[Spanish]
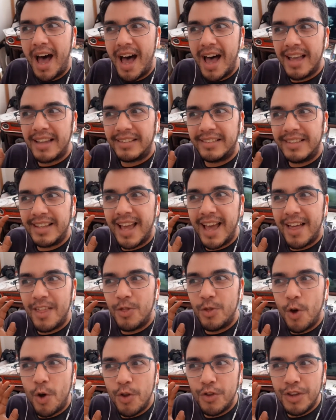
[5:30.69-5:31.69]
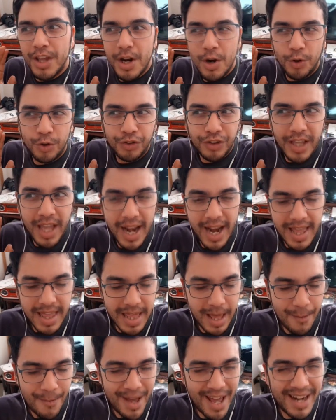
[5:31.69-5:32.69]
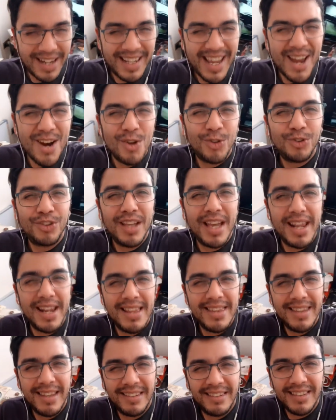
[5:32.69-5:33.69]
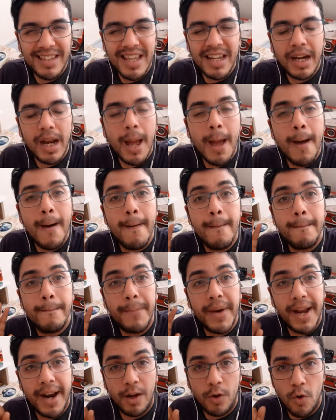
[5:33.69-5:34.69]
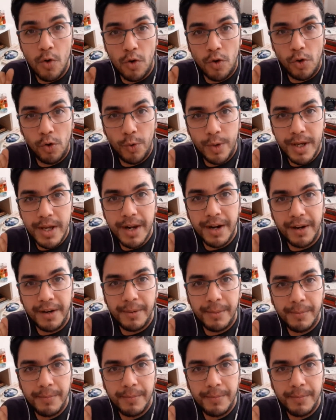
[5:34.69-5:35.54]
hacia dónde nos quieren llevar, qué nos quieren decir para concluir.